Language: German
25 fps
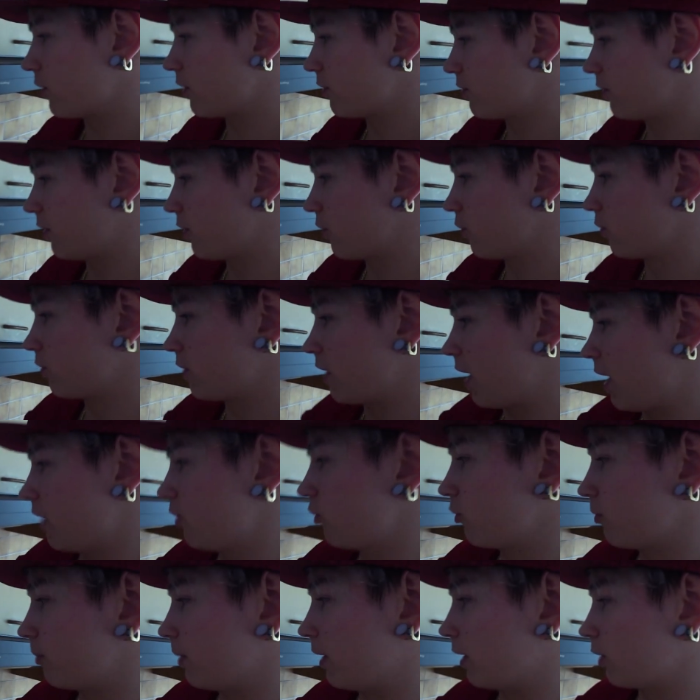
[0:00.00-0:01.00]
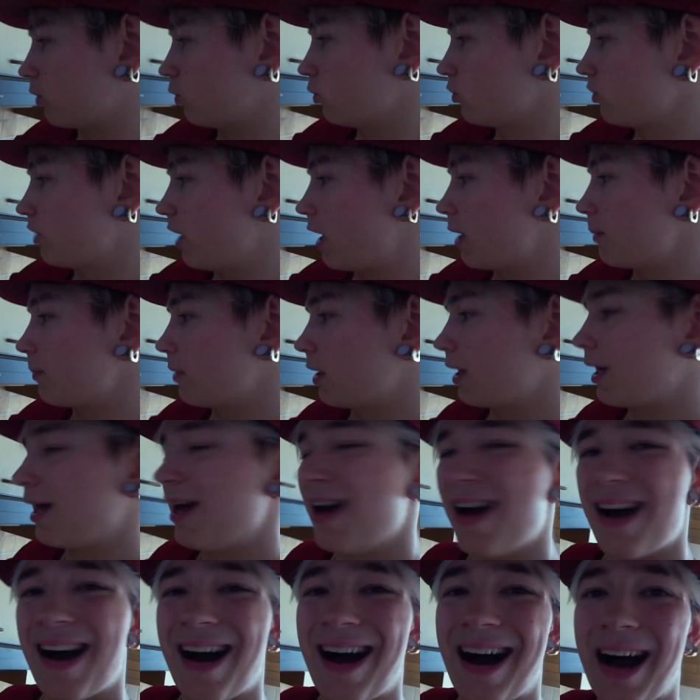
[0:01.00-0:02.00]
jeden Fall so wie Heisenberg. Und einmal
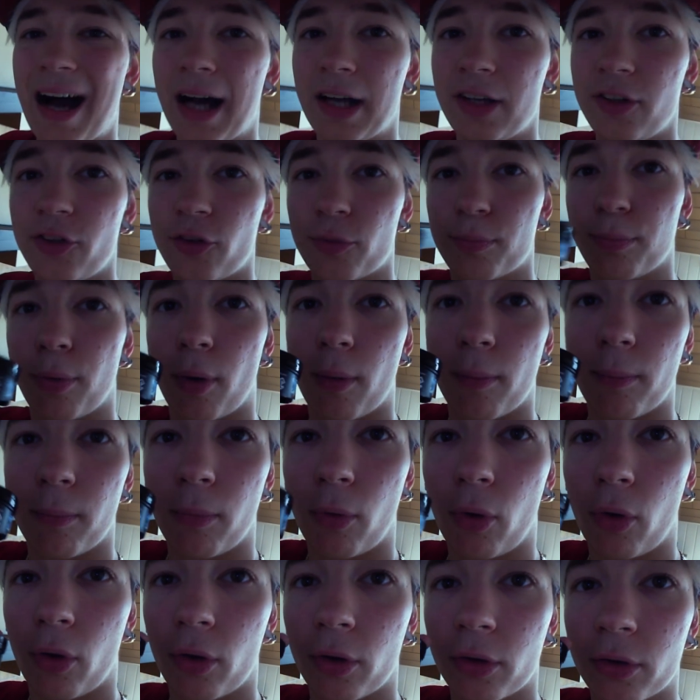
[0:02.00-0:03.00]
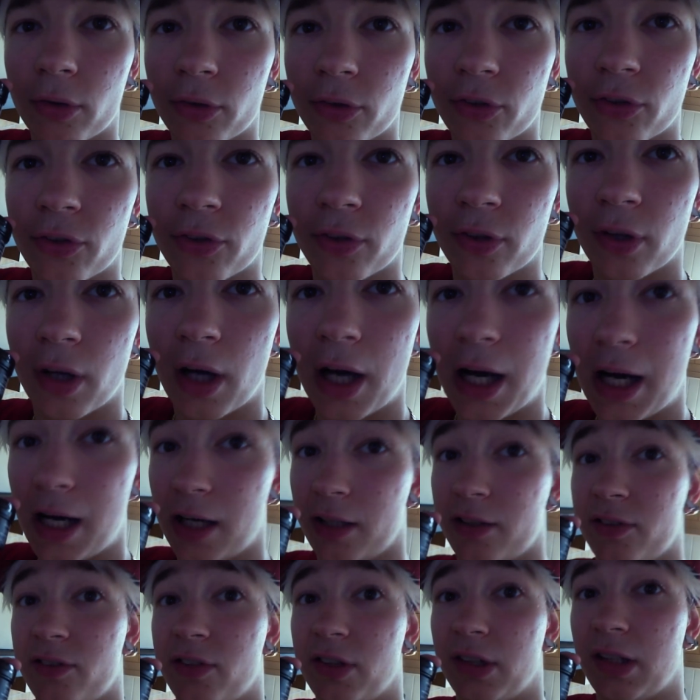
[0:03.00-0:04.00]
Eisbonbons,
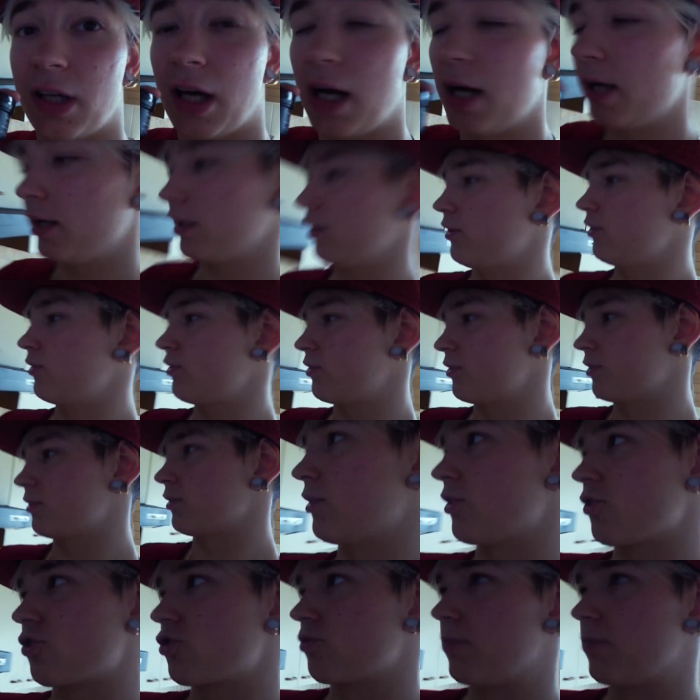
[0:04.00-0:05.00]
Arctic Ice. Das